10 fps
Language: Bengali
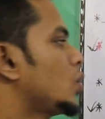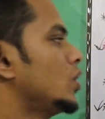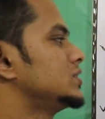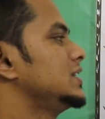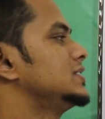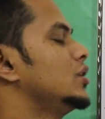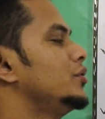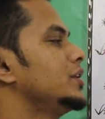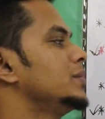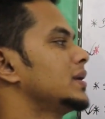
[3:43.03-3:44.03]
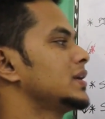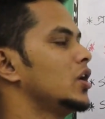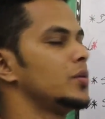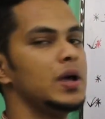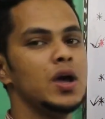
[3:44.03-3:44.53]
কস জিরো ডিগ্রি মান কি
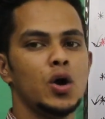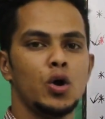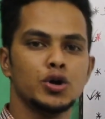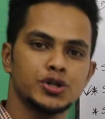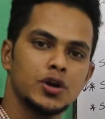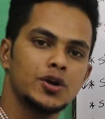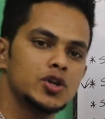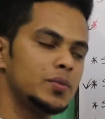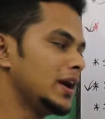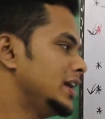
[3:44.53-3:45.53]
হবে অসাঙ্গিত বা